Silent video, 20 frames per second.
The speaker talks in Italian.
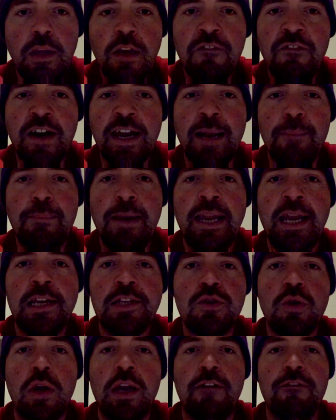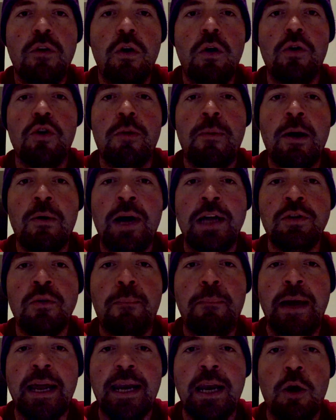farà bene il suo lavoro, ma quando
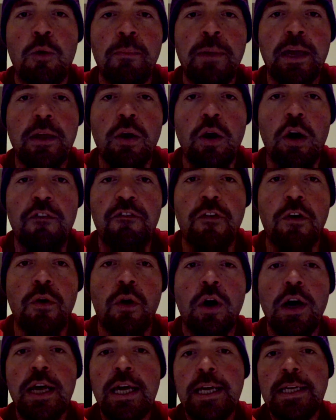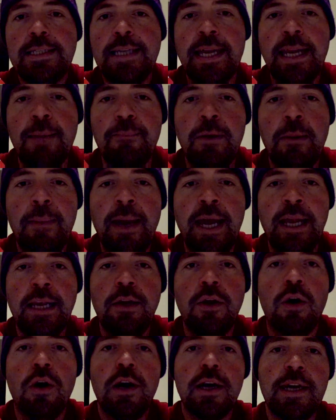parla a un microfono sarebbe
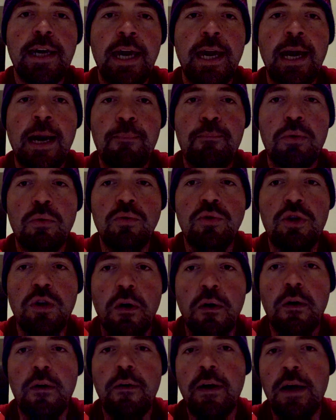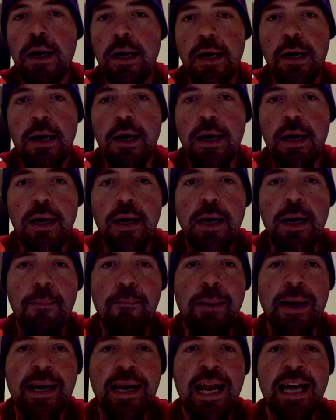meglio che appunto eh,
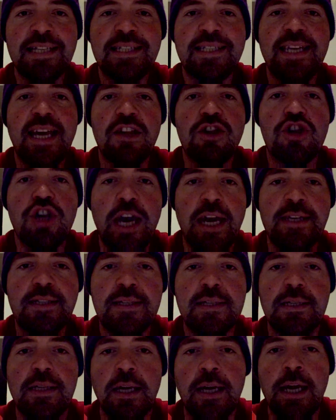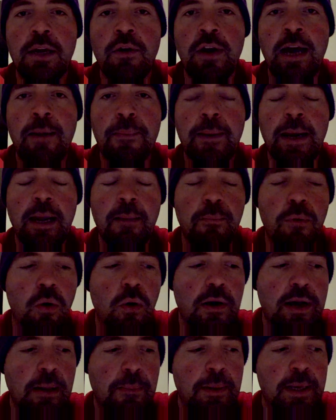parlasse a gesti, che non apra la
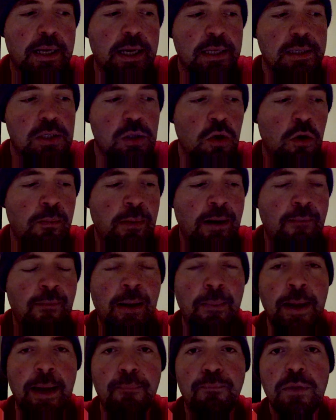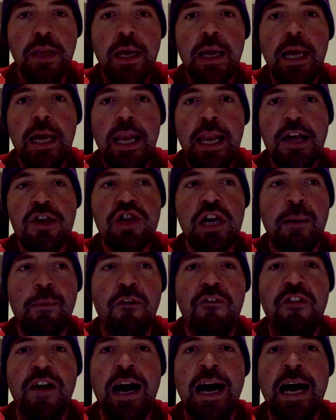bocca, perché insomma, vabbè, lasciamo
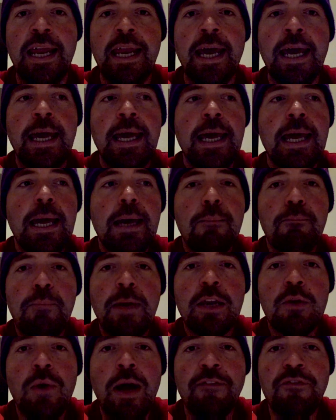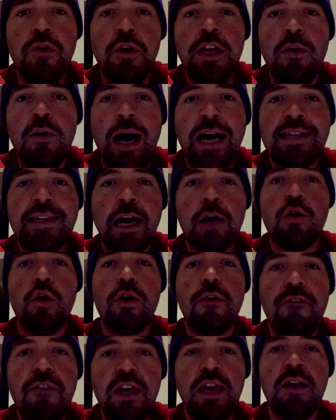fare. Per quanto riguarda
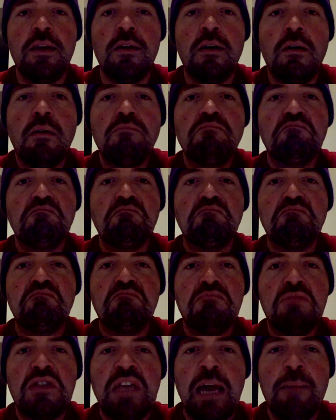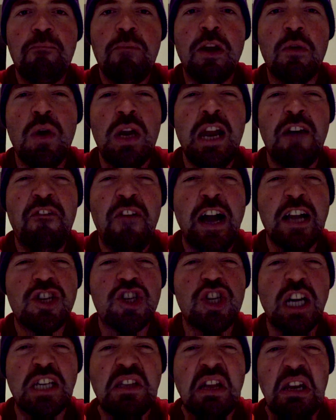Corvino, sempre quella
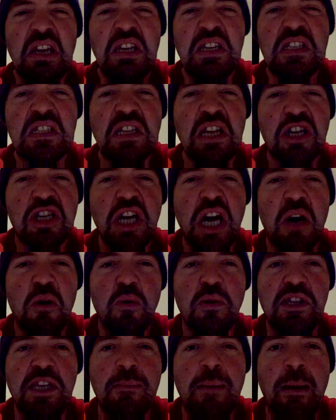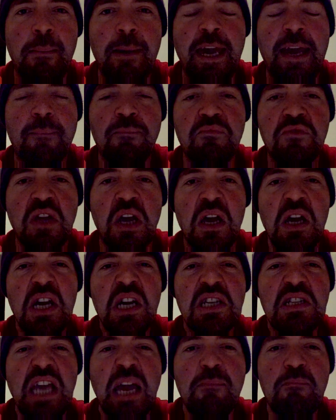faccia triste c'ha ultimamente,
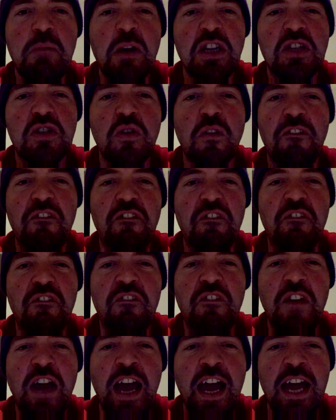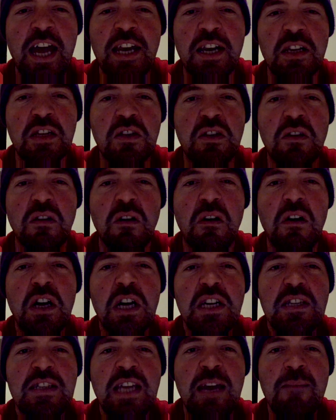sempre sofferto,
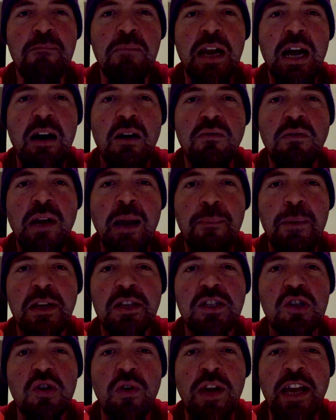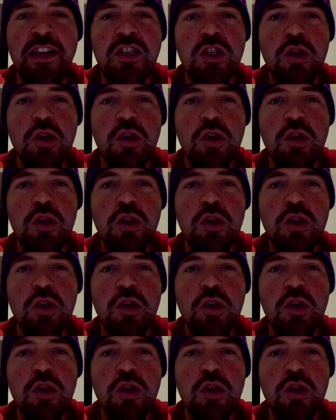sembra una persona in